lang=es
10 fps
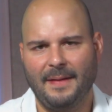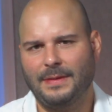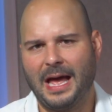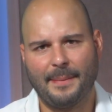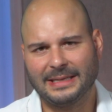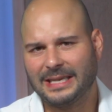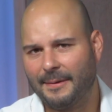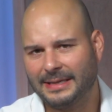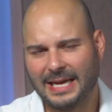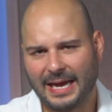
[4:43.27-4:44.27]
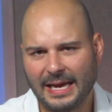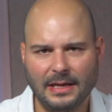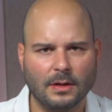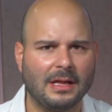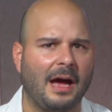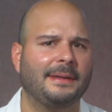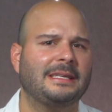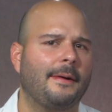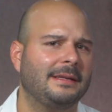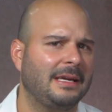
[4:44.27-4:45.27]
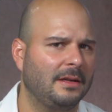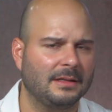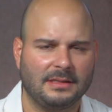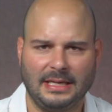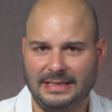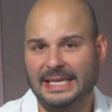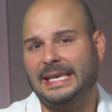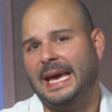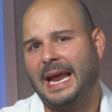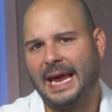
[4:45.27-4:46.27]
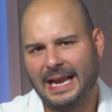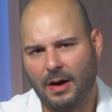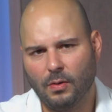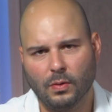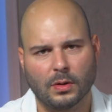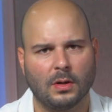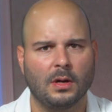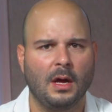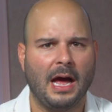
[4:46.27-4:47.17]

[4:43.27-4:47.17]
Déjame saber si ha ido, déjame saber si, si, quieres ir a uno,